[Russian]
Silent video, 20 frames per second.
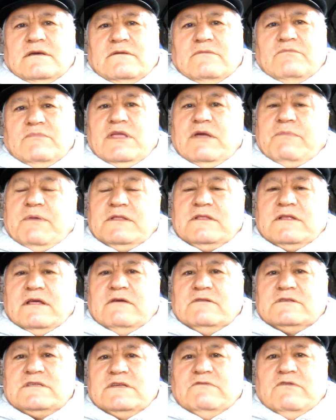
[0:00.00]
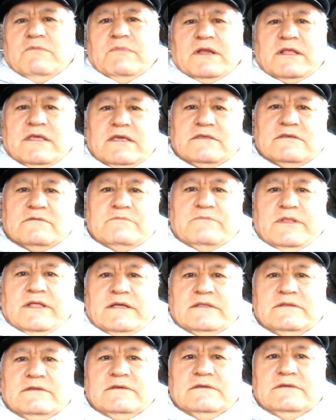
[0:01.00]
Мне понравился его
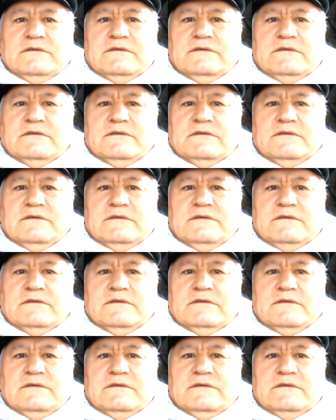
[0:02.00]
маркетинг-план.